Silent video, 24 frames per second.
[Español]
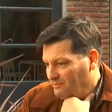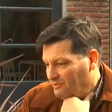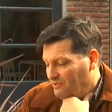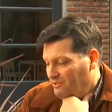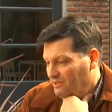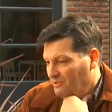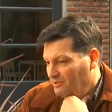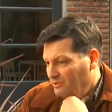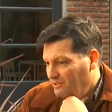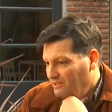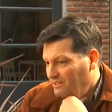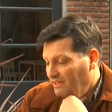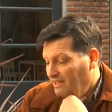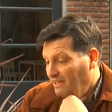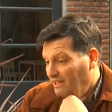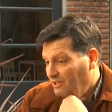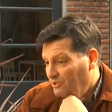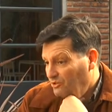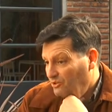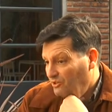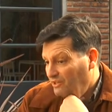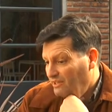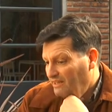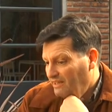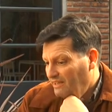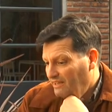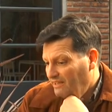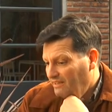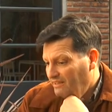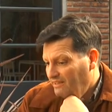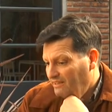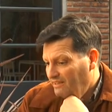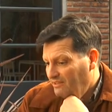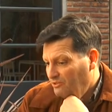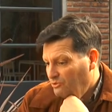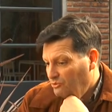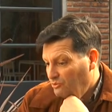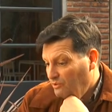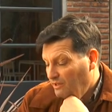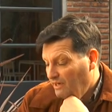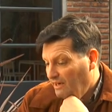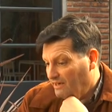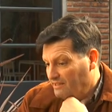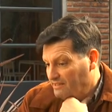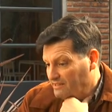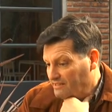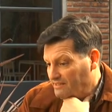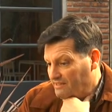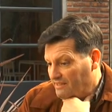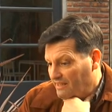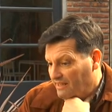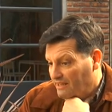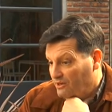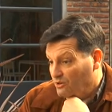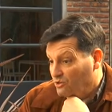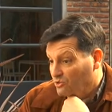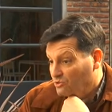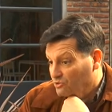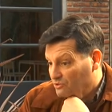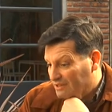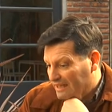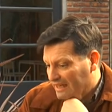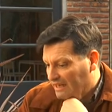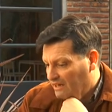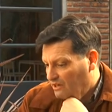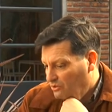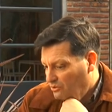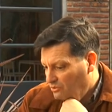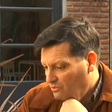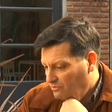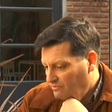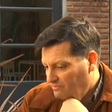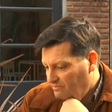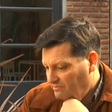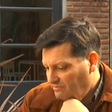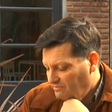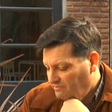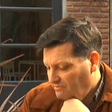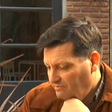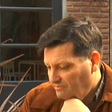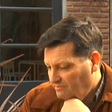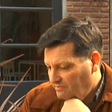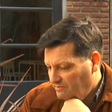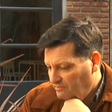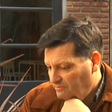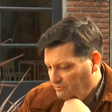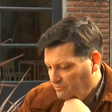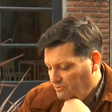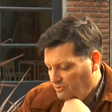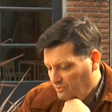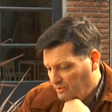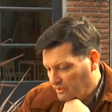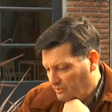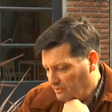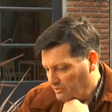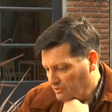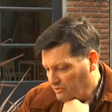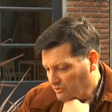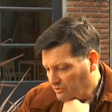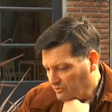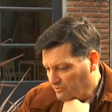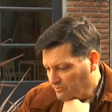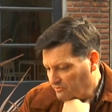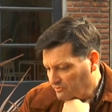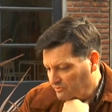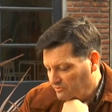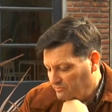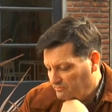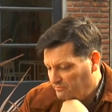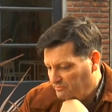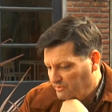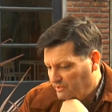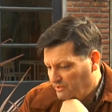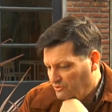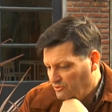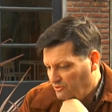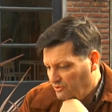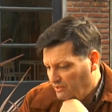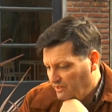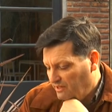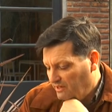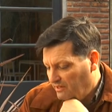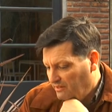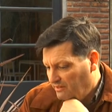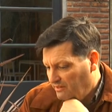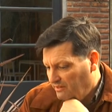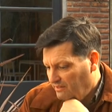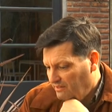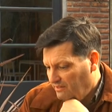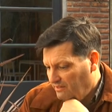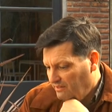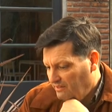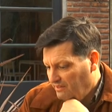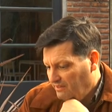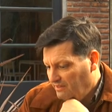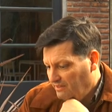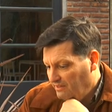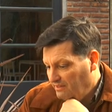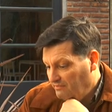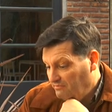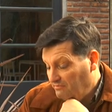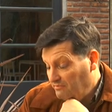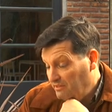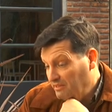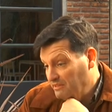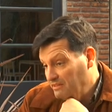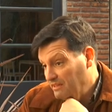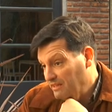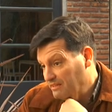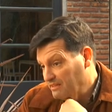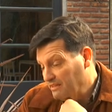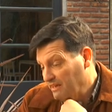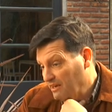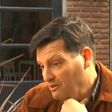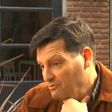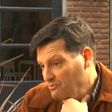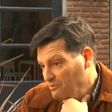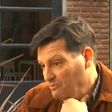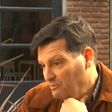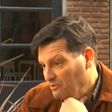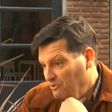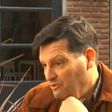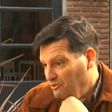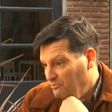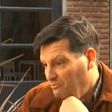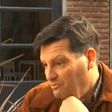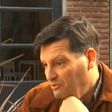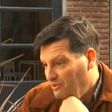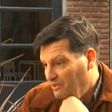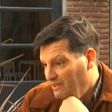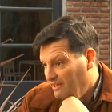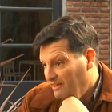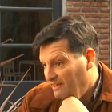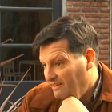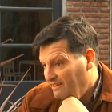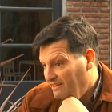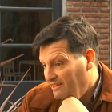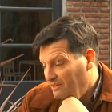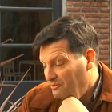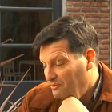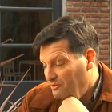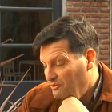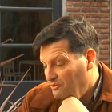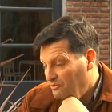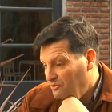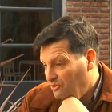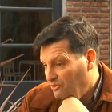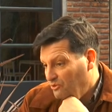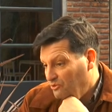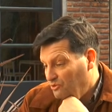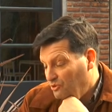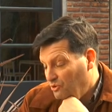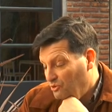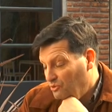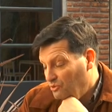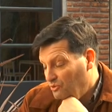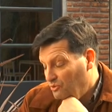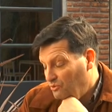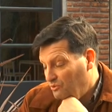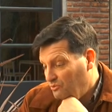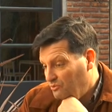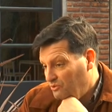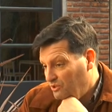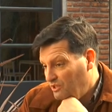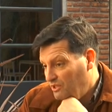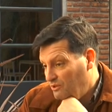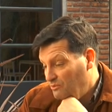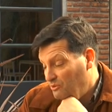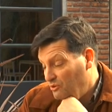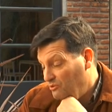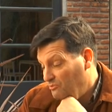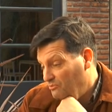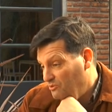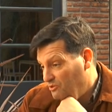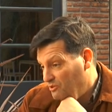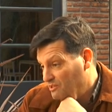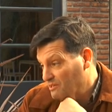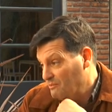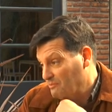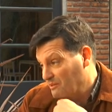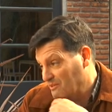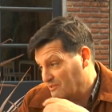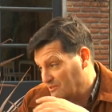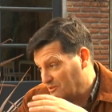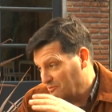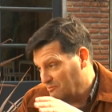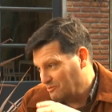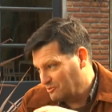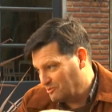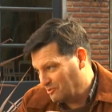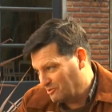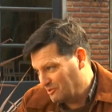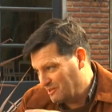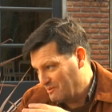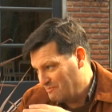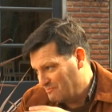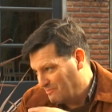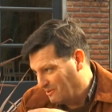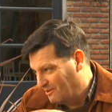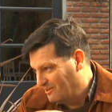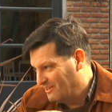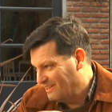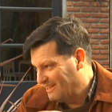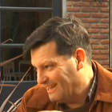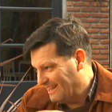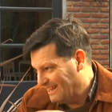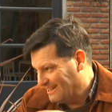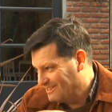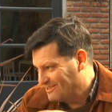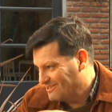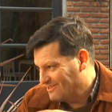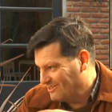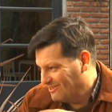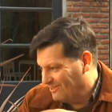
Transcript: protagonista de la historia y tuve la necesidad de contarlo por una cuestión personal. Quizás en algún momento pueda escribir otro nuevo libro, porque ya pasaron mucho tiempo eso,